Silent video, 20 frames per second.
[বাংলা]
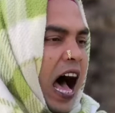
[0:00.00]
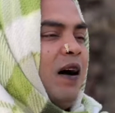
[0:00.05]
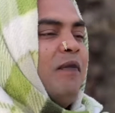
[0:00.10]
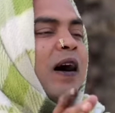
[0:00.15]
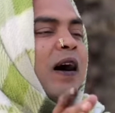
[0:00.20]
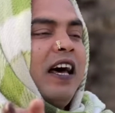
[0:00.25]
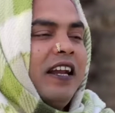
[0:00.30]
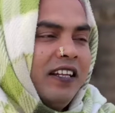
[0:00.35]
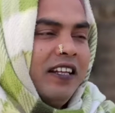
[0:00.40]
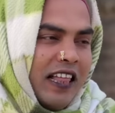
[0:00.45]

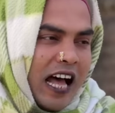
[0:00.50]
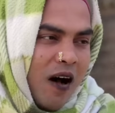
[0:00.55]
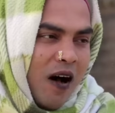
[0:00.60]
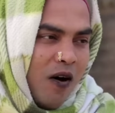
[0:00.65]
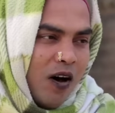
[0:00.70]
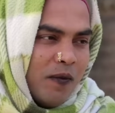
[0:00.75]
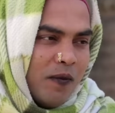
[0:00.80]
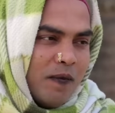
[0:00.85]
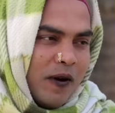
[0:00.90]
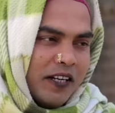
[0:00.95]
আমারই
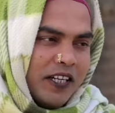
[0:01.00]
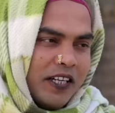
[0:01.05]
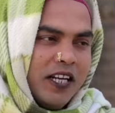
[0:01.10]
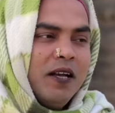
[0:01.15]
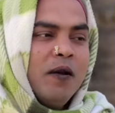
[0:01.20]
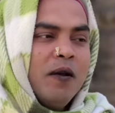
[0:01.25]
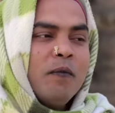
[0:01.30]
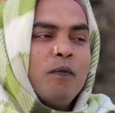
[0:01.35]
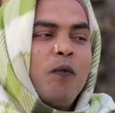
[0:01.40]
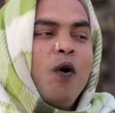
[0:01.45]
দেওর
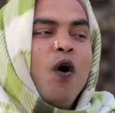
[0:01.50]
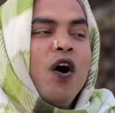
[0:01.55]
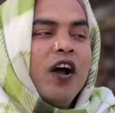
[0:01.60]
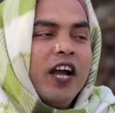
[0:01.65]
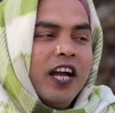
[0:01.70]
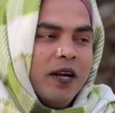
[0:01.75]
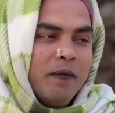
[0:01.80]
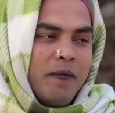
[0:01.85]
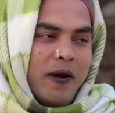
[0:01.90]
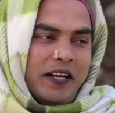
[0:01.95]
বেটি
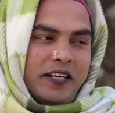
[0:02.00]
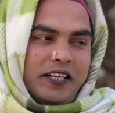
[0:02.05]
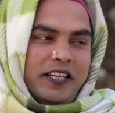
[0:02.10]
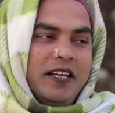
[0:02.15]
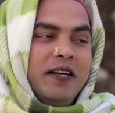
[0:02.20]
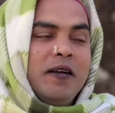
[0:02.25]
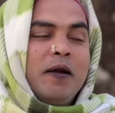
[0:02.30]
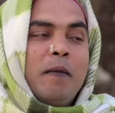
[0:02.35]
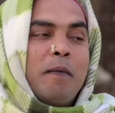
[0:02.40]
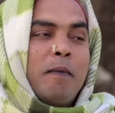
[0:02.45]
বহিন বেটি
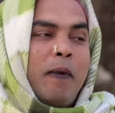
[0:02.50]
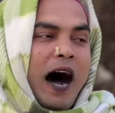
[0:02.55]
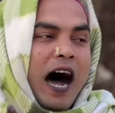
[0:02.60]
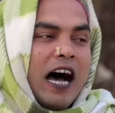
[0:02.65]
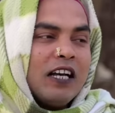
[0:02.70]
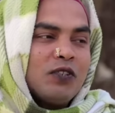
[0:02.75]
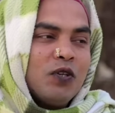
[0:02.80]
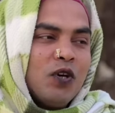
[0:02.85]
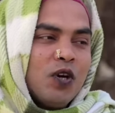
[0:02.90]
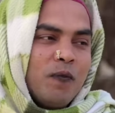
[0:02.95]

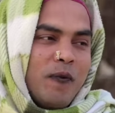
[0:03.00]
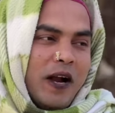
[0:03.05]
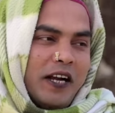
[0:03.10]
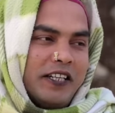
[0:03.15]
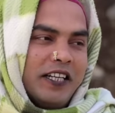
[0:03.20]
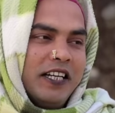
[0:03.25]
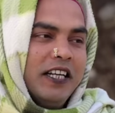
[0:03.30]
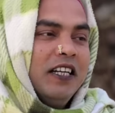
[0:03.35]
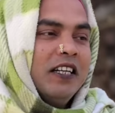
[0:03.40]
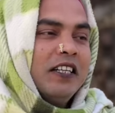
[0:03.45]
ভাসুর
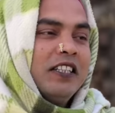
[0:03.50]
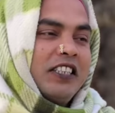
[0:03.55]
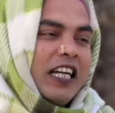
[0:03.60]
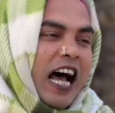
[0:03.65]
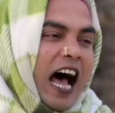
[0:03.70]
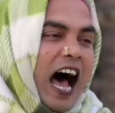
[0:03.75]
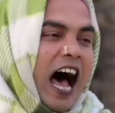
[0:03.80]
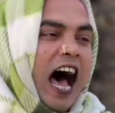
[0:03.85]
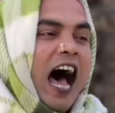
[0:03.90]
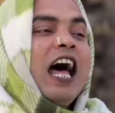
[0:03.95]
বেটি
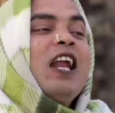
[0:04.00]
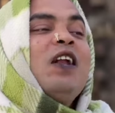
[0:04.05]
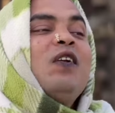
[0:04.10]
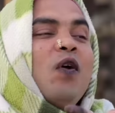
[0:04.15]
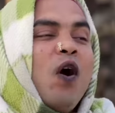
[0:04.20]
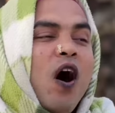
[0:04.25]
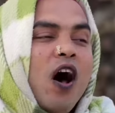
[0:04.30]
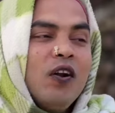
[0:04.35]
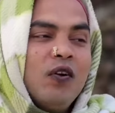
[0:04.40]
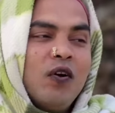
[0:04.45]
যা
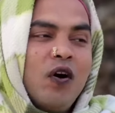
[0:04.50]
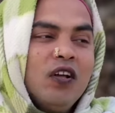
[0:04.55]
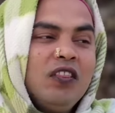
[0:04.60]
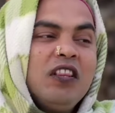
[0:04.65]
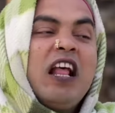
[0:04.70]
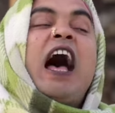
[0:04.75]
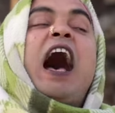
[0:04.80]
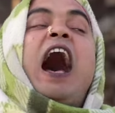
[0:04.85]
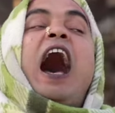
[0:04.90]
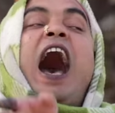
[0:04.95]

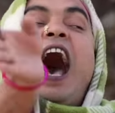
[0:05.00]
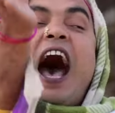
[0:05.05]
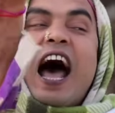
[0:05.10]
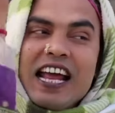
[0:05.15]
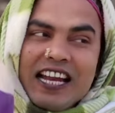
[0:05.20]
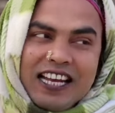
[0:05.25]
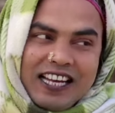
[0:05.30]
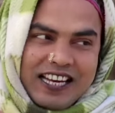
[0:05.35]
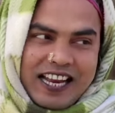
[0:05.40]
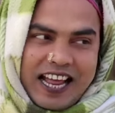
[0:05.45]
ননদ
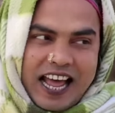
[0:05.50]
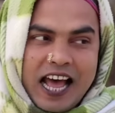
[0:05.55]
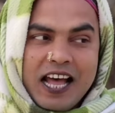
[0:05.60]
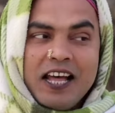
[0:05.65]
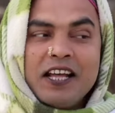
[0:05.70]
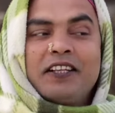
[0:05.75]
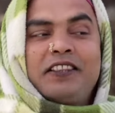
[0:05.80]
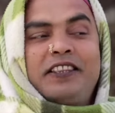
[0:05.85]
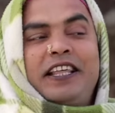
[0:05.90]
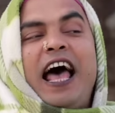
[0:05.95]
আইলে
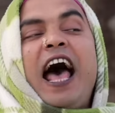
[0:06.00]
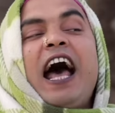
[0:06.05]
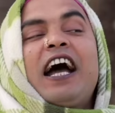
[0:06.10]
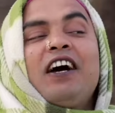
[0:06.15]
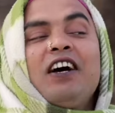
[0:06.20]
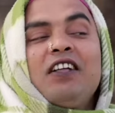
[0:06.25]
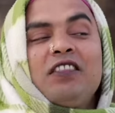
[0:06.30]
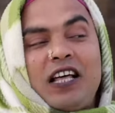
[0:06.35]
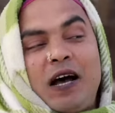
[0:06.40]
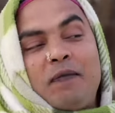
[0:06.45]

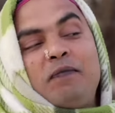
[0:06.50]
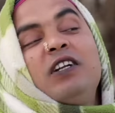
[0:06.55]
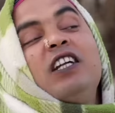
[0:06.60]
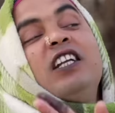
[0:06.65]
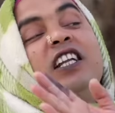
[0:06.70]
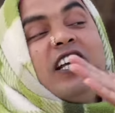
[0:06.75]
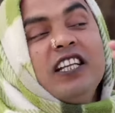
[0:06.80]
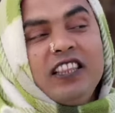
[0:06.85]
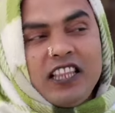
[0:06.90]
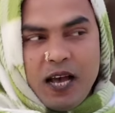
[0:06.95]
দেখেন তো আপনি
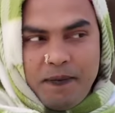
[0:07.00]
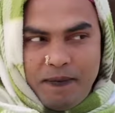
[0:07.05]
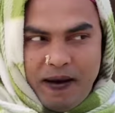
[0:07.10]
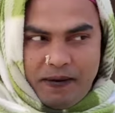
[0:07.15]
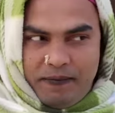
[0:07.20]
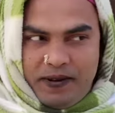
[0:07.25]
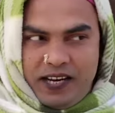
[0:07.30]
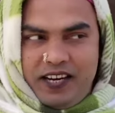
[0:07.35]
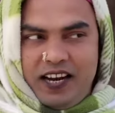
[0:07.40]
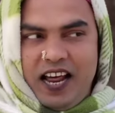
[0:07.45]
নিতে
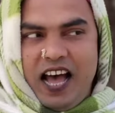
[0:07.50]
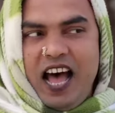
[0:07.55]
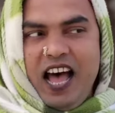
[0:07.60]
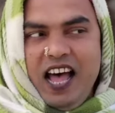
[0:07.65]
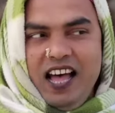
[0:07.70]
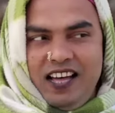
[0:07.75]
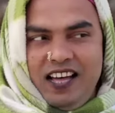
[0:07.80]
পারবেন না